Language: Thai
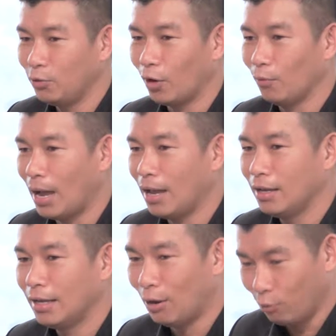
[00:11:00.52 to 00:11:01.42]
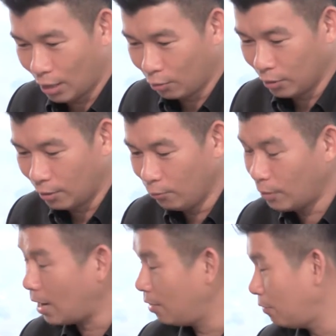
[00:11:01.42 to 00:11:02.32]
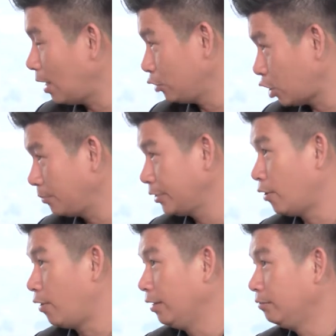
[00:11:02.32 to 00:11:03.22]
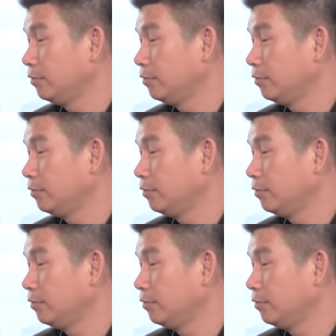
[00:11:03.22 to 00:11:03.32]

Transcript: มาดูก่อนว่าเรารู้แล้วว่าเราชอบสอน